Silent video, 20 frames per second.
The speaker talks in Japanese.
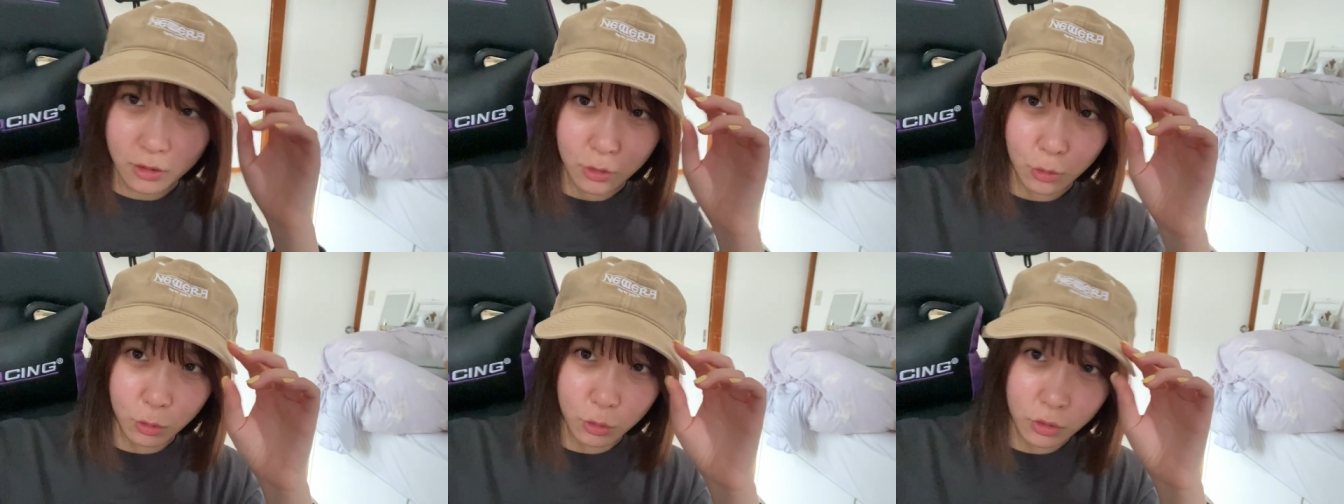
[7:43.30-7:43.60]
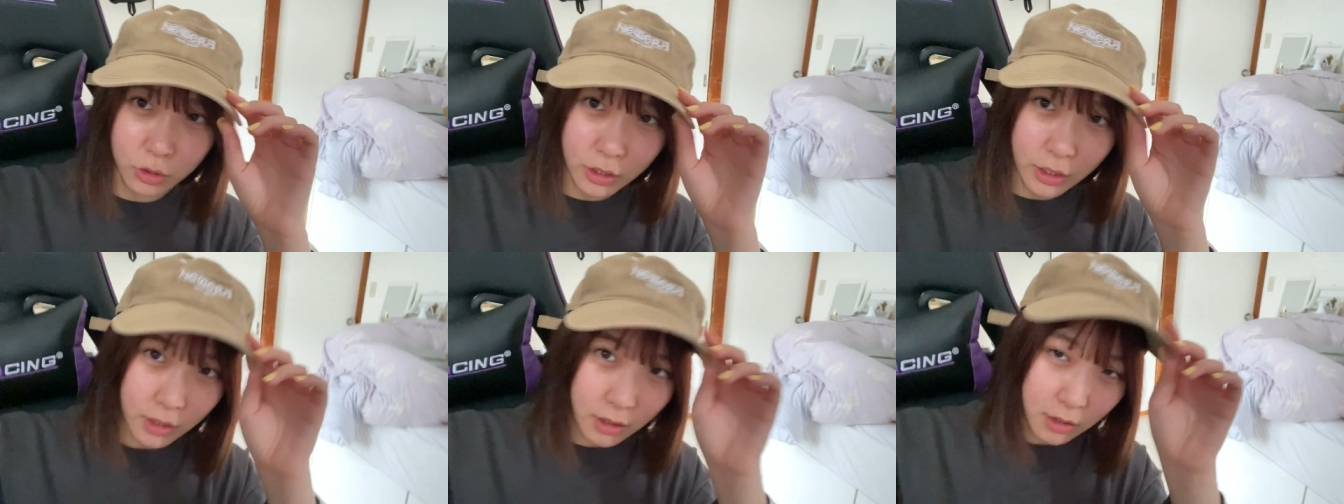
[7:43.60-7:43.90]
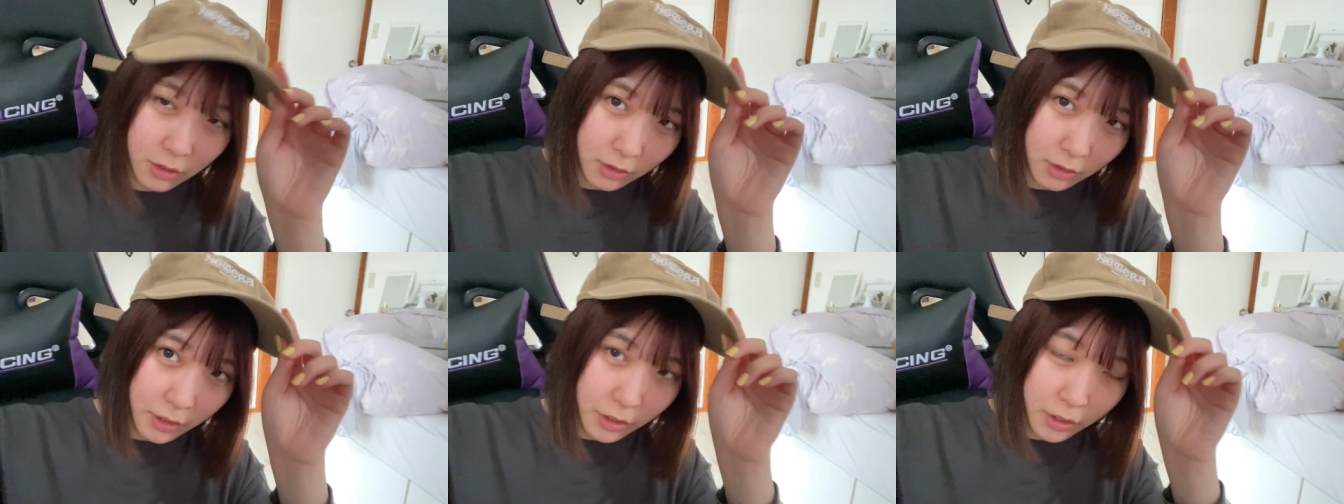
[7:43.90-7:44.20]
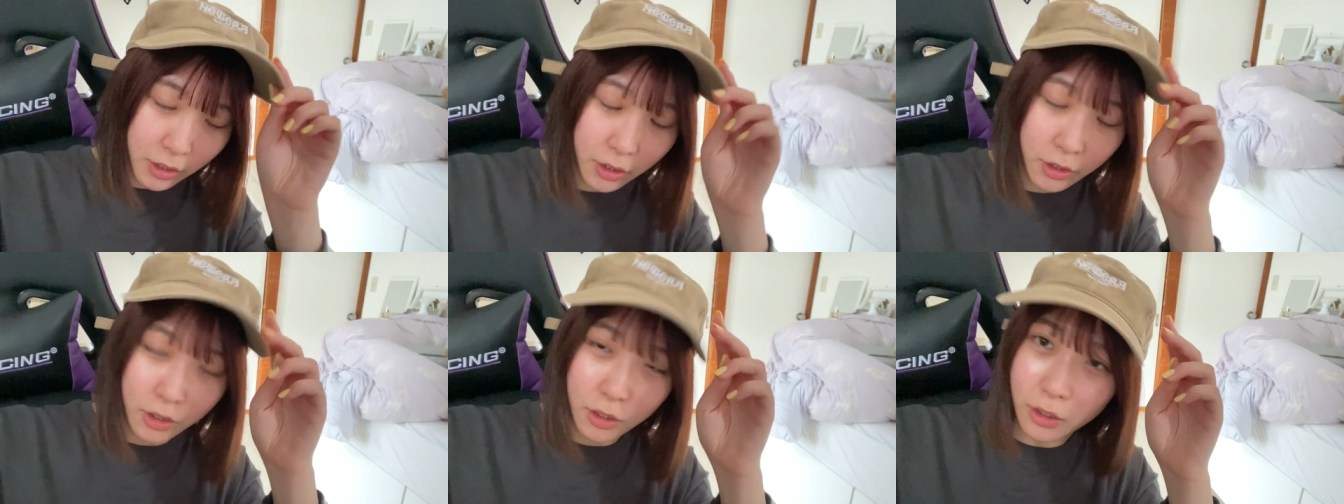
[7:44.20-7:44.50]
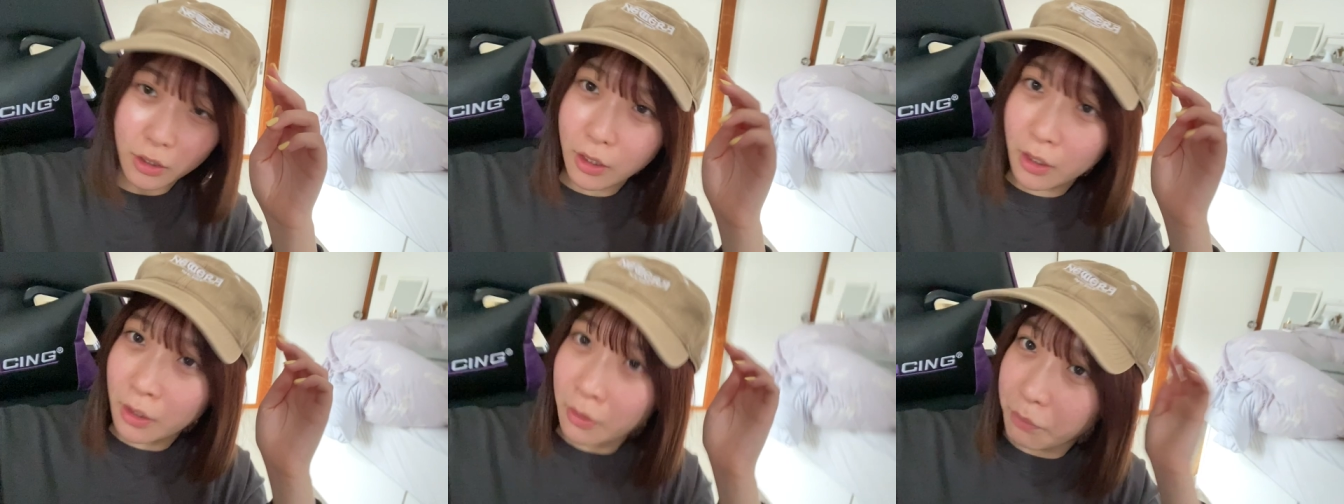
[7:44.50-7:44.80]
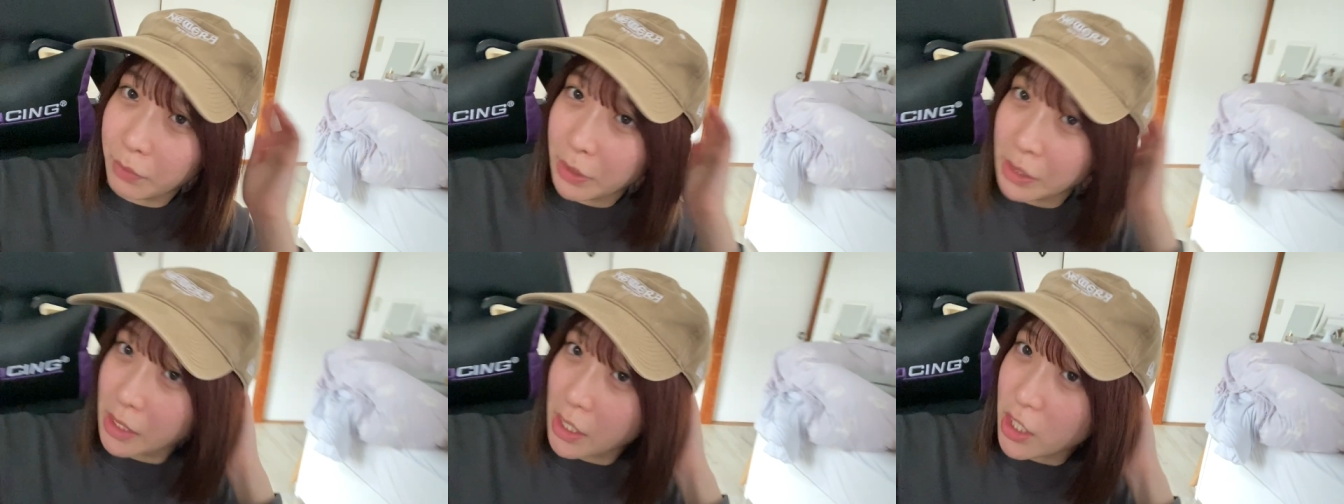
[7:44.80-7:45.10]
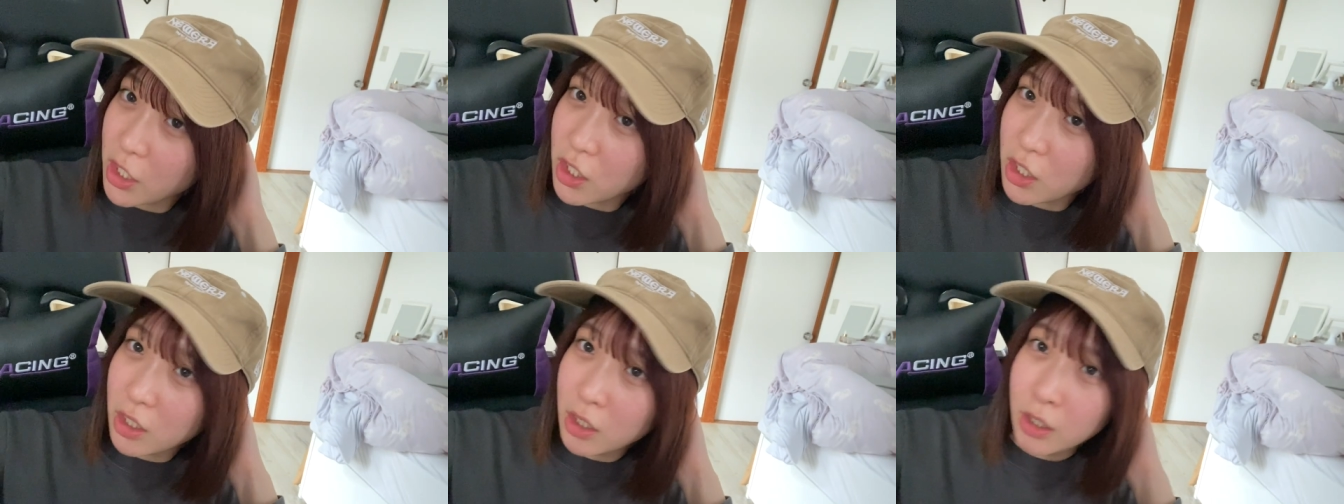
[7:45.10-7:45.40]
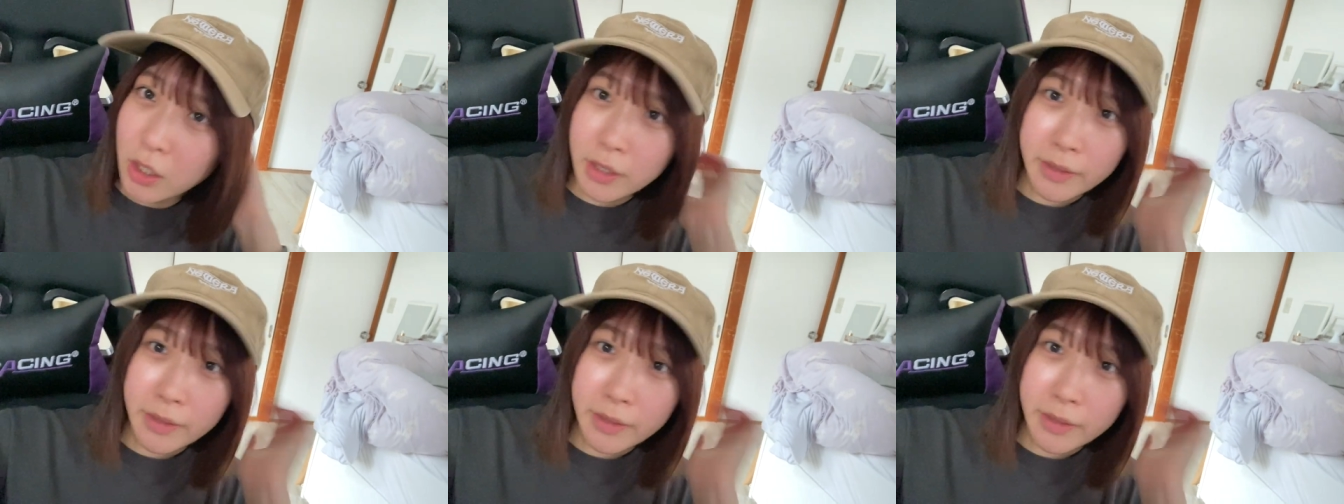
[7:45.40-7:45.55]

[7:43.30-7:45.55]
よくね、年季入ってて、ヴィンテージ。